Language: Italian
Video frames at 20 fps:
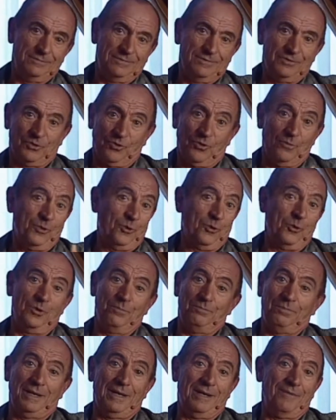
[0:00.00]
siccome noi
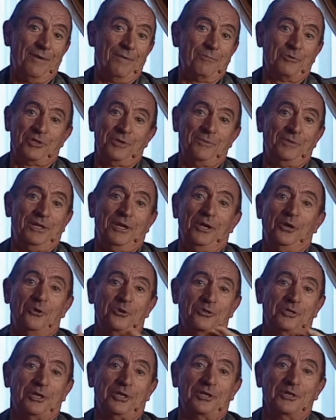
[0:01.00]
parlavamo sempre delle
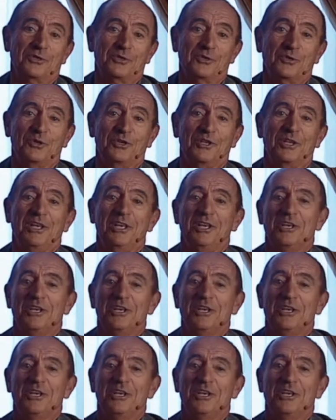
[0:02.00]
nostre canzoni,